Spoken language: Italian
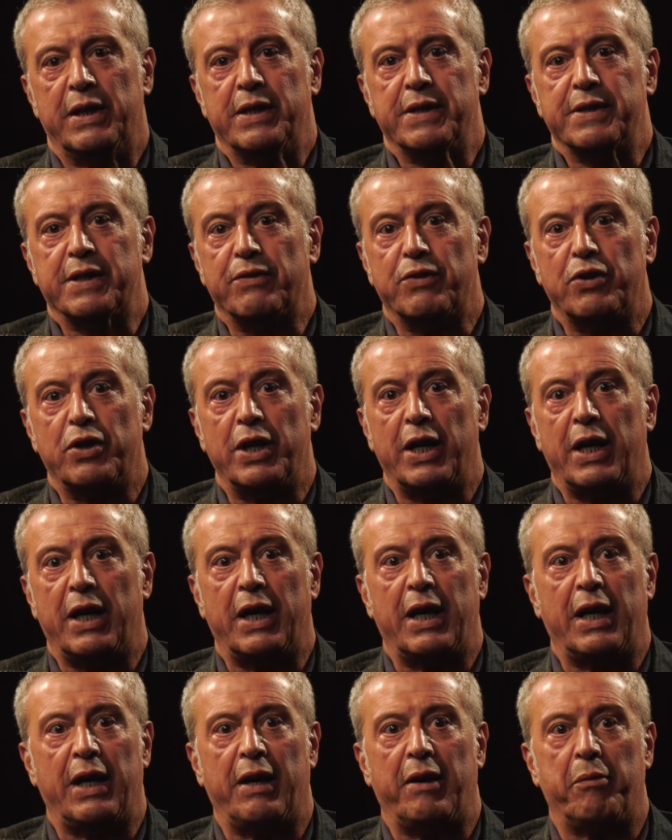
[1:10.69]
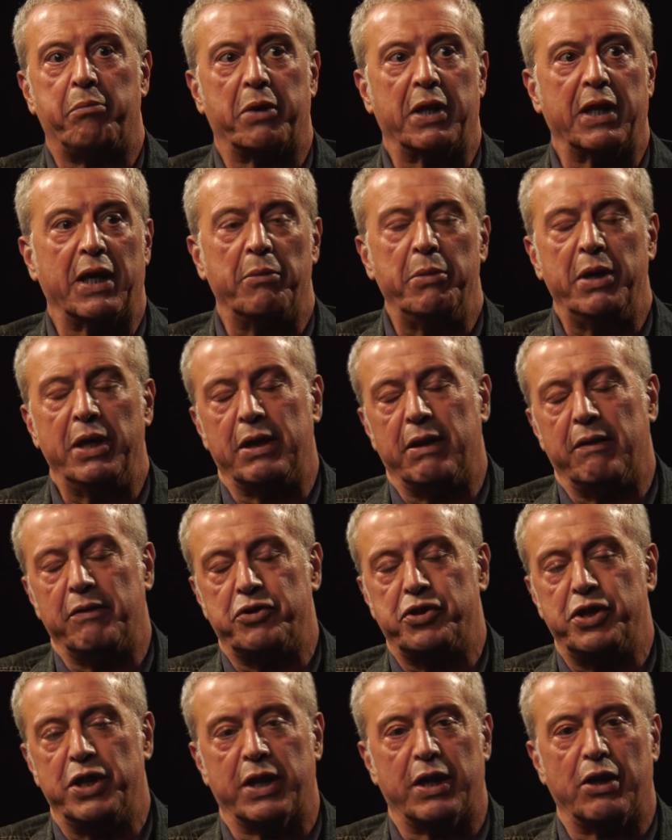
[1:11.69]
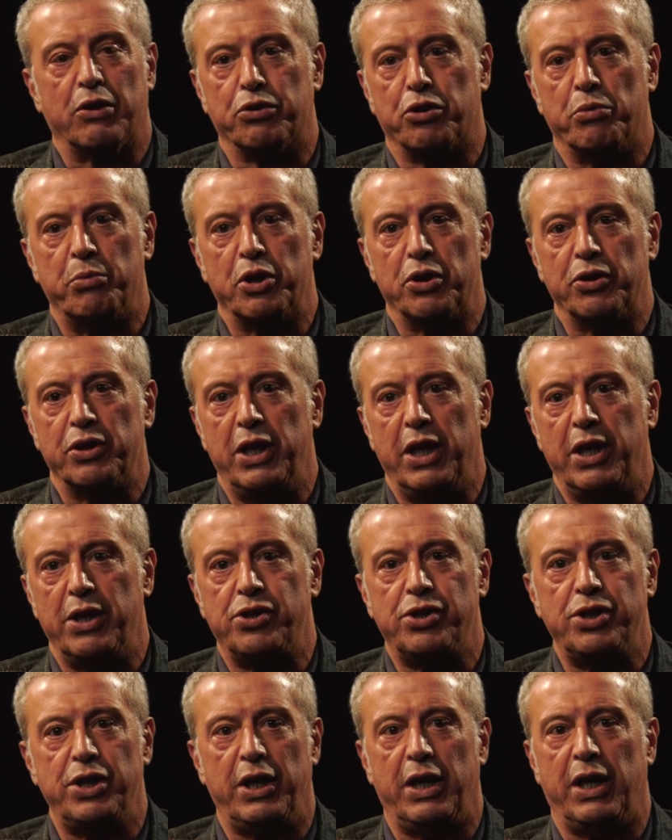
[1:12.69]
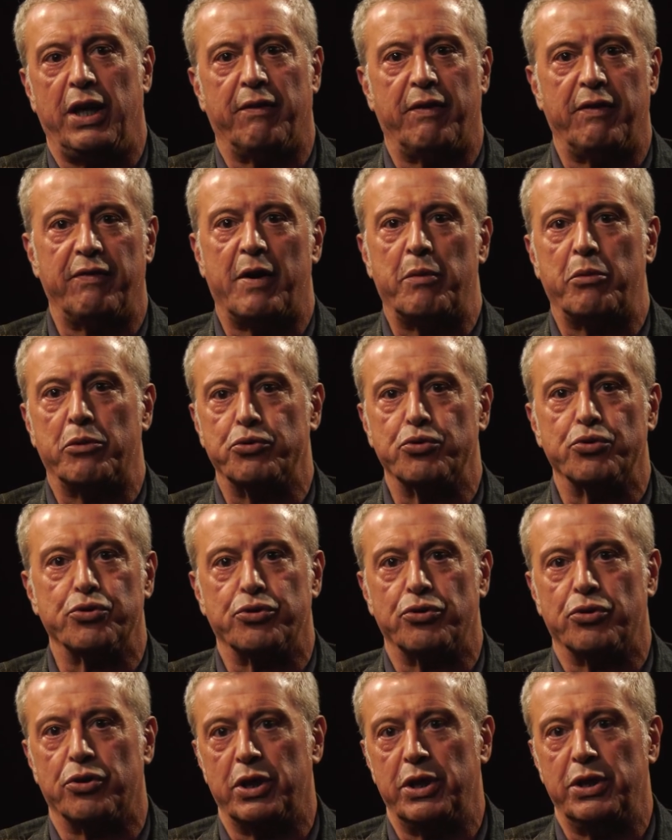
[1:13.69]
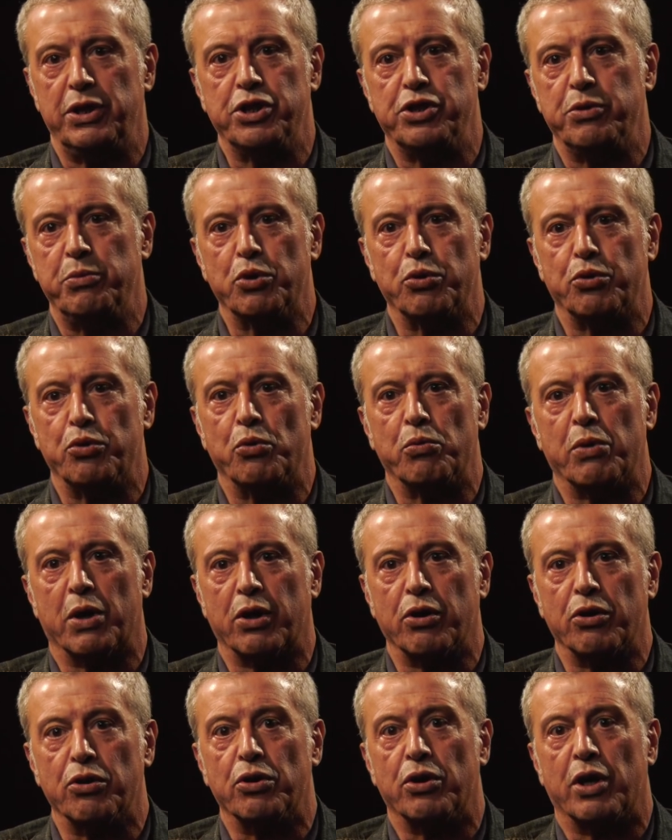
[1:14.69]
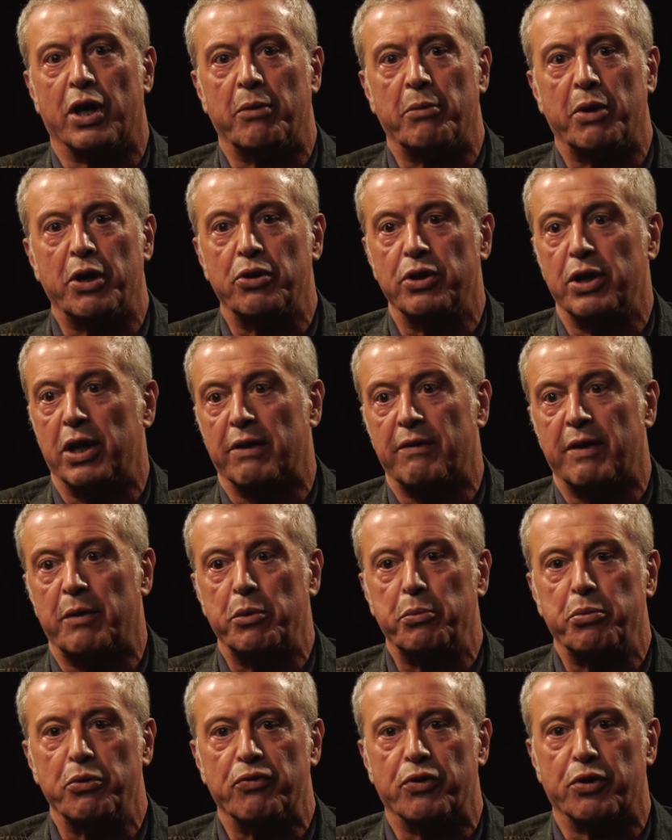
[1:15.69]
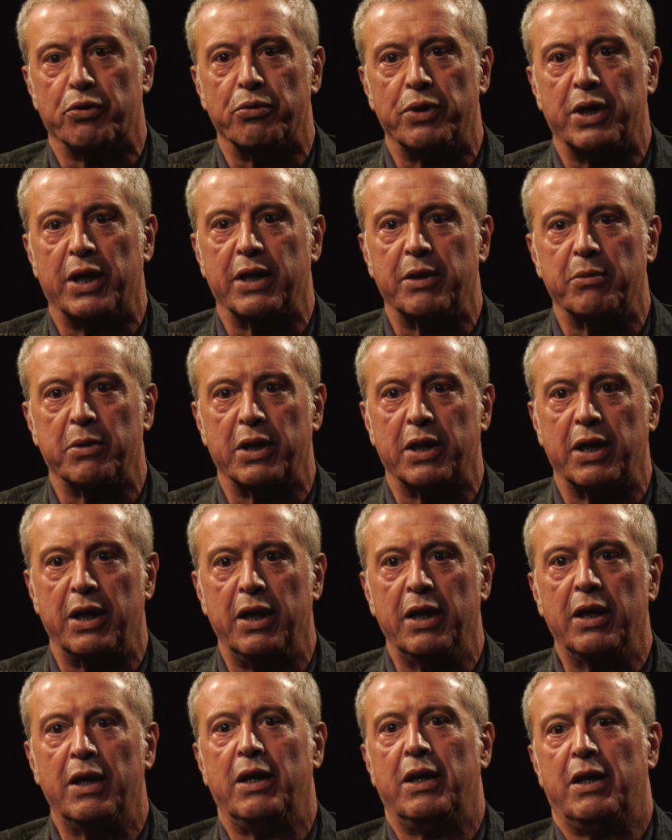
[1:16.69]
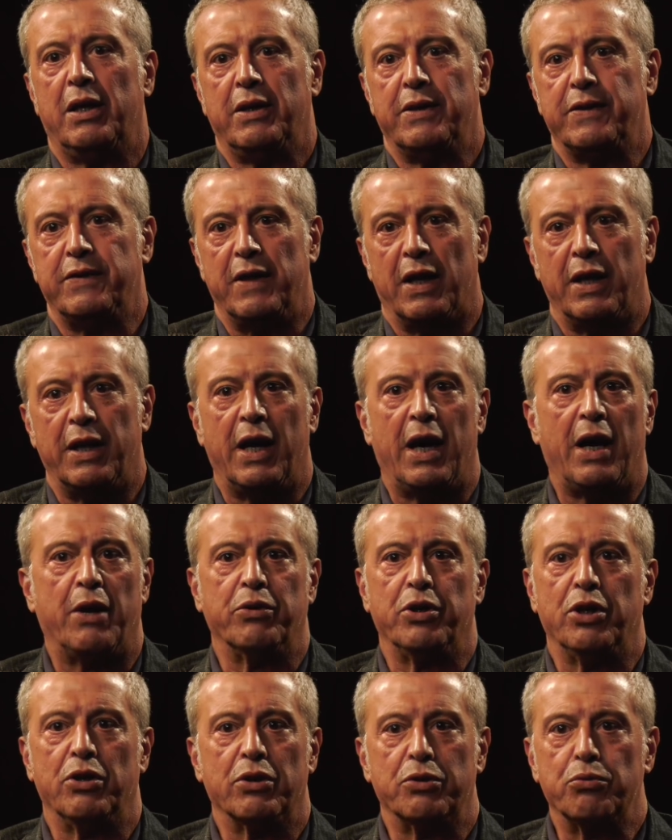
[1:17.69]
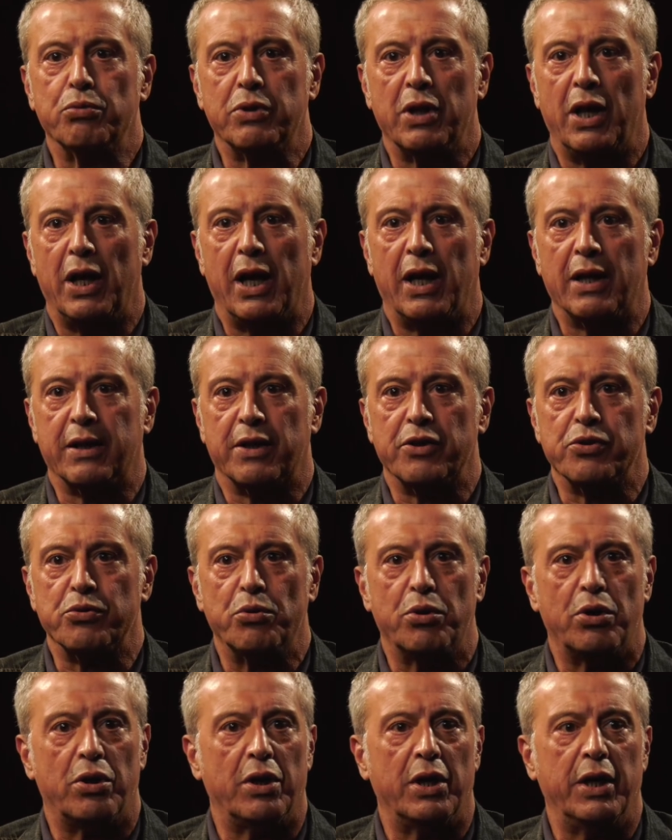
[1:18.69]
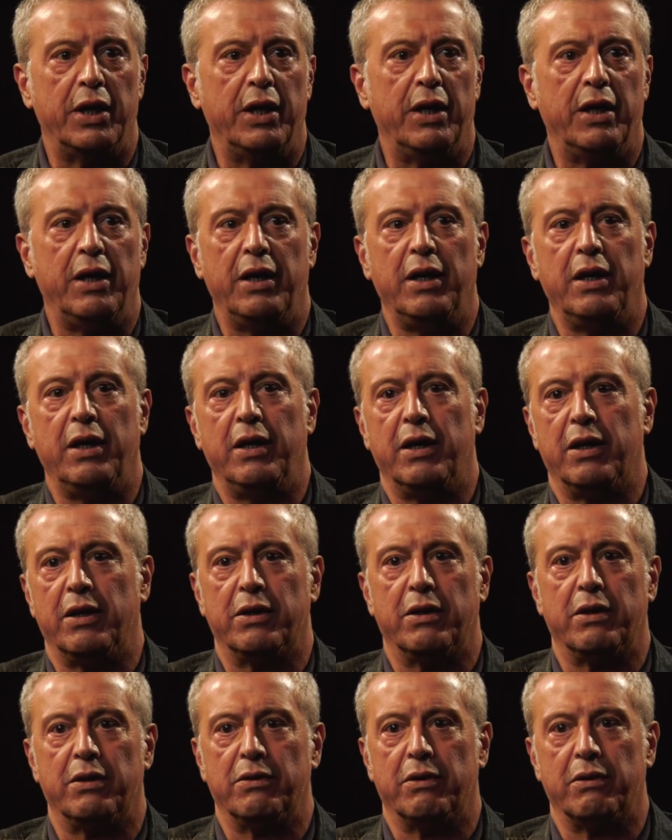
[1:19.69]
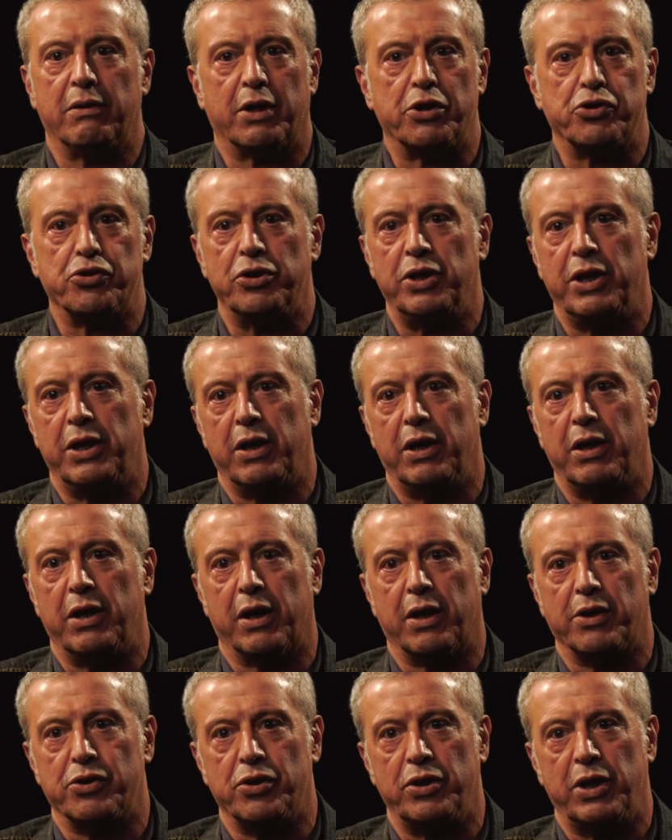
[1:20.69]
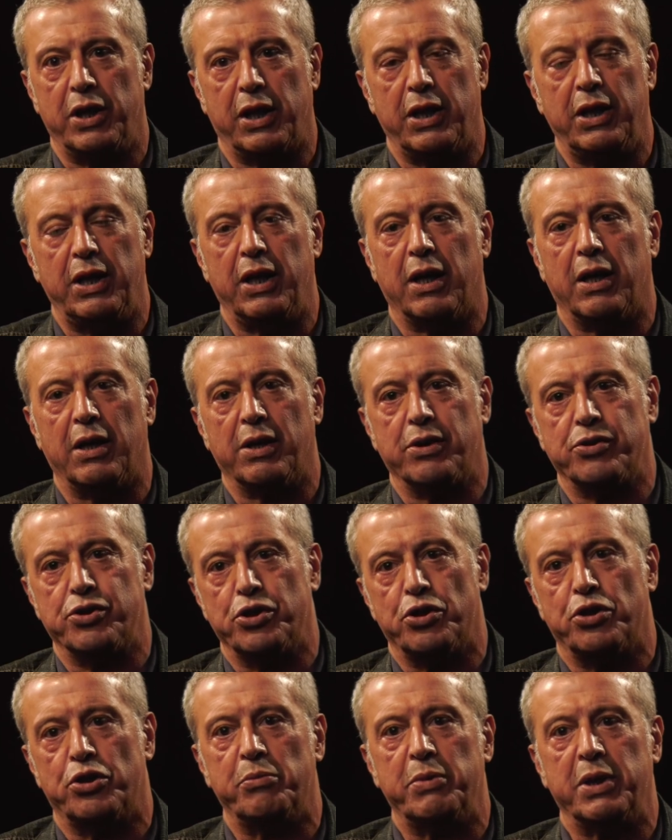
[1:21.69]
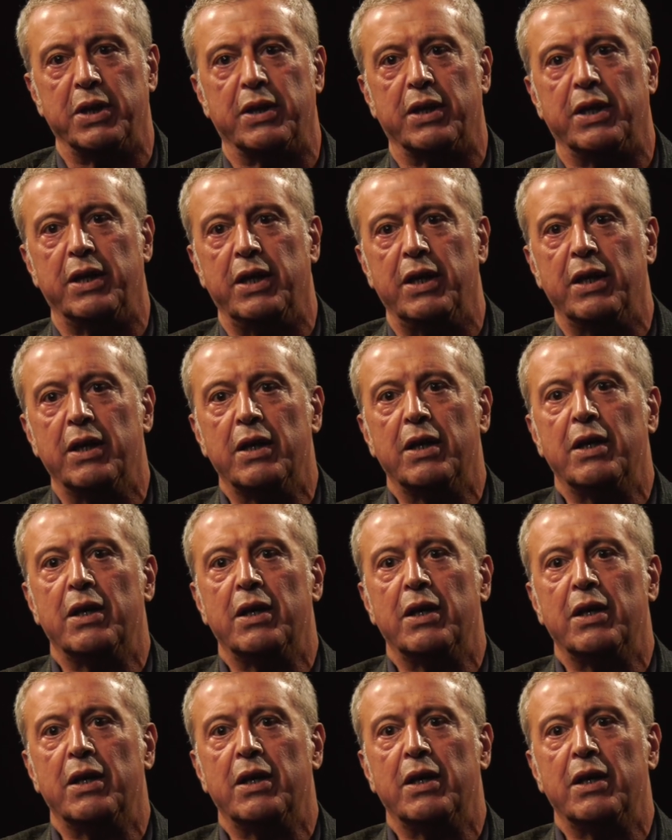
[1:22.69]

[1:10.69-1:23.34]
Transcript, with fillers: Savona praticamente circa 8-10, avevamo giusto 10 minuti, un quarto d'ora, ma noi eravamo i più fortunati perché sia il nautico che tutte le altre scuole, ragioneria, geometri,